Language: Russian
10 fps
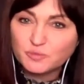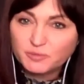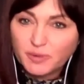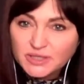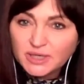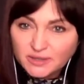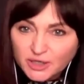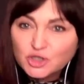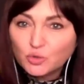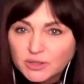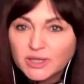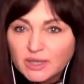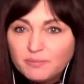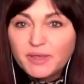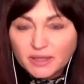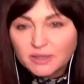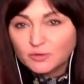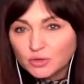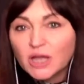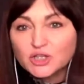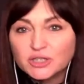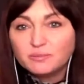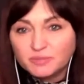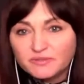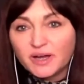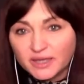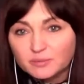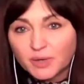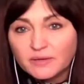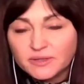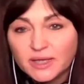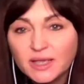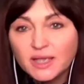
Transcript: быть поделен на черное и белое, но так же не бывает, правда?